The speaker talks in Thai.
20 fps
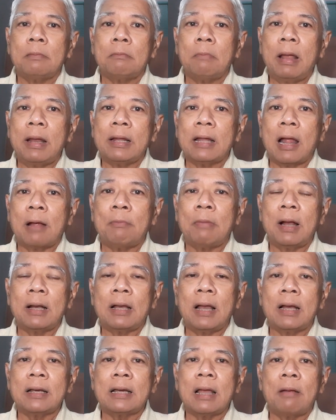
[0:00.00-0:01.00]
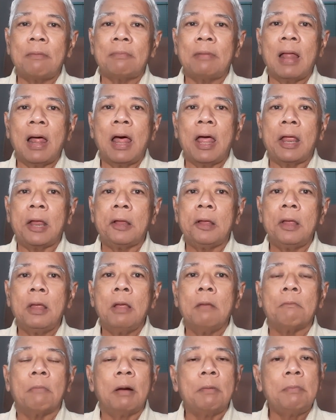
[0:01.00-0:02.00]
ไม่สามารถยับยั้งได้
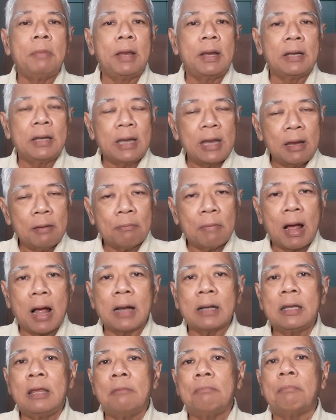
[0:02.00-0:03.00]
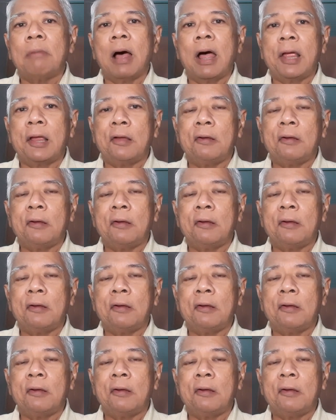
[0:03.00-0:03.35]
มันมีที่มาที่ไป